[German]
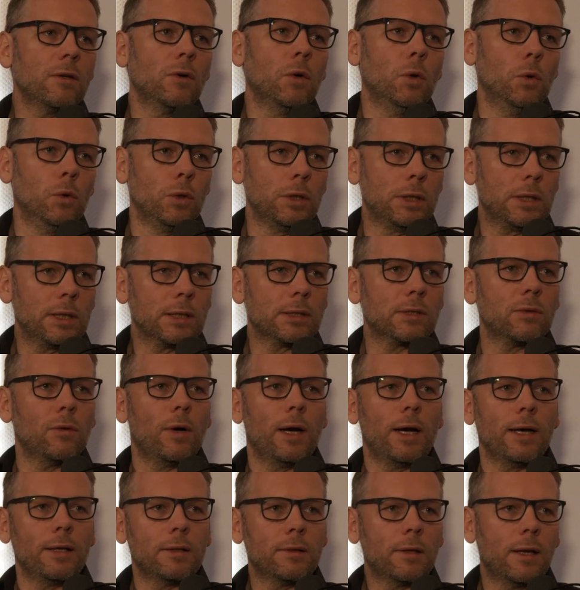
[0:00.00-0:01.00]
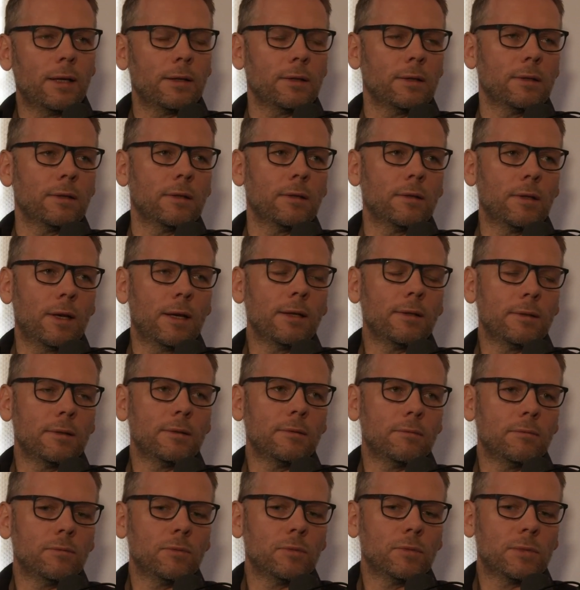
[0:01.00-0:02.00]
ohne dass du ein, ein,
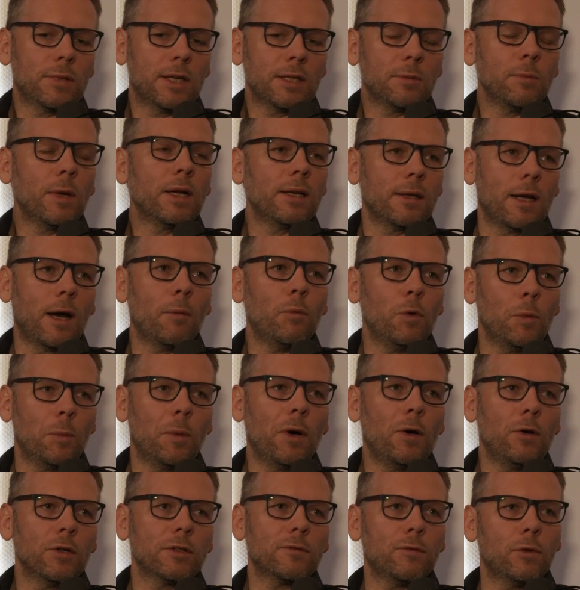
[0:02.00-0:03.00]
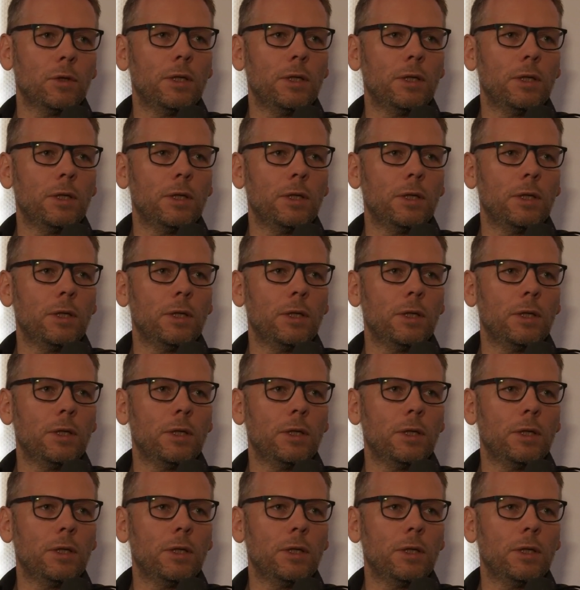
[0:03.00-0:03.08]
ein, sag mal, ein Abo brauchst mhm.